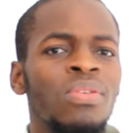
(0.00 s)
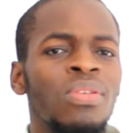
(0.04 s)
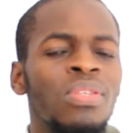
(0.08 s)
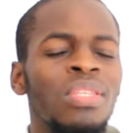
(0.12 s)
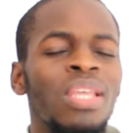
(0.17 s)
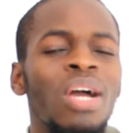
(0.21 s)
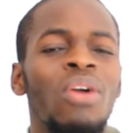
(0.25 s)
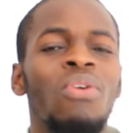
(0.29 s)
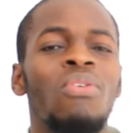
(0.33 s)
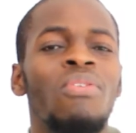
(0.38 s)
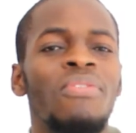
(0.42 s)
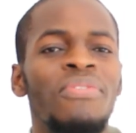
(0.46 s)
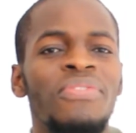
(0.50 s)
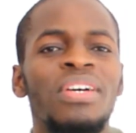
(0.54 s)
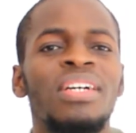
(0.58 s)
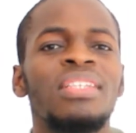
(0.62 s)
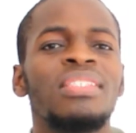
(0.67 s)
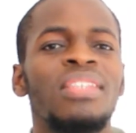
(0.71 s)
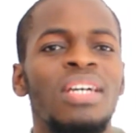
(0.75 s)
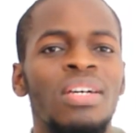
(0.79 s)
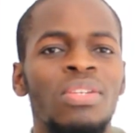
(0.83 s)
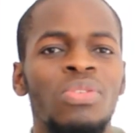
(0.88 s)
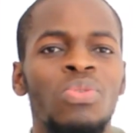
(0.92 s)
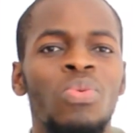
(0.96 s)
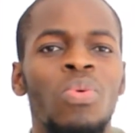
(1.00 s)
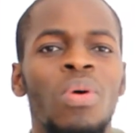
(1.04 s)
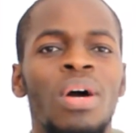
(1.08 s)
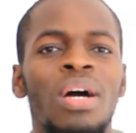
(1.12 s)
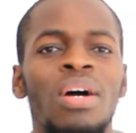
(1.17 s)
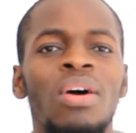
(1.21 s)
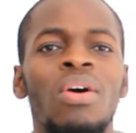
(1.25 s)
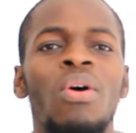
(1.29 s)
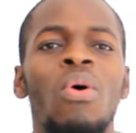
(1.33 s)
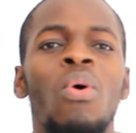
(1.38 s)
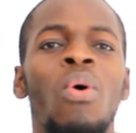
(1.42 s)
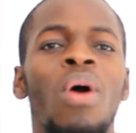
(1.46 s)
ta confiance en
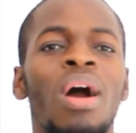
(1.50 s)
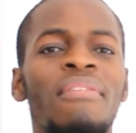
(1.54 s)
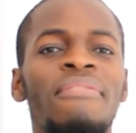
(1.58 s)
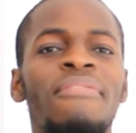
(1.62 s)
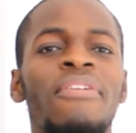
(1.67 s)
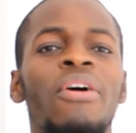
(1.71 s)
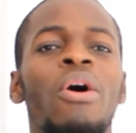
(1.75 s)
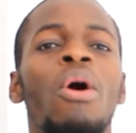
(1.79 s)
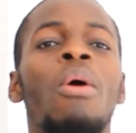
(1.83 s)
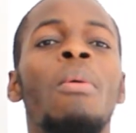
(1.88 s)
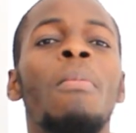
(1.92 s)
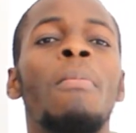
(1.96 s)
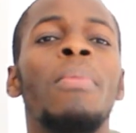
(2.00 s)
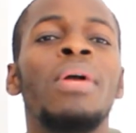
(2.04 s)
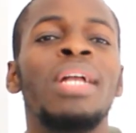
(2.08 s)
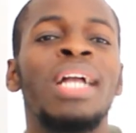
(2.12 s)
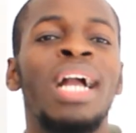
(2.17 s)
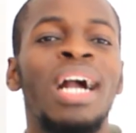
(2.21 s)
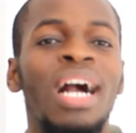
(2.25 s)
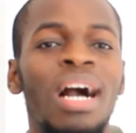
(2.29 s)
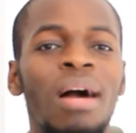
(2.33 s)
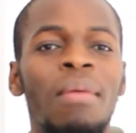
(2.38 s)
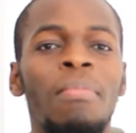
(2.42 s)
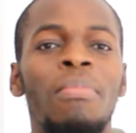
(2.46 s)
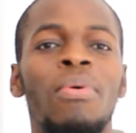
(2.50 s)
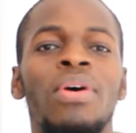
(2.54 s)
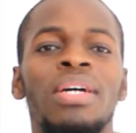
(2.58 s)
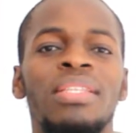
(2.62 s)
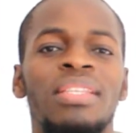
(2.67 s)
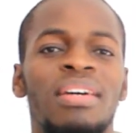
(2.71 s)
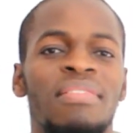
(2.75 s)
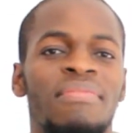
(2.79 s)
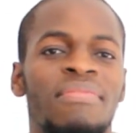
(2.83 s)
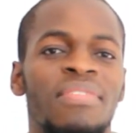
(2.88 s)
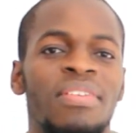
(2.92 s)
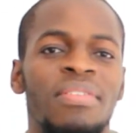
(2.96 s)
toi aura fait un grand bond en
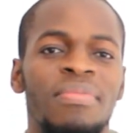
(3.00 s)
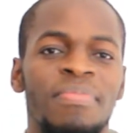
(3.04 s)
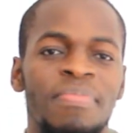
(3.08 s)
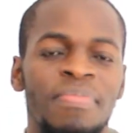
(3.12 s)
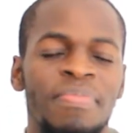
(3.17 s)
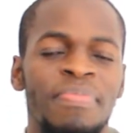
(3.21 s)
avant.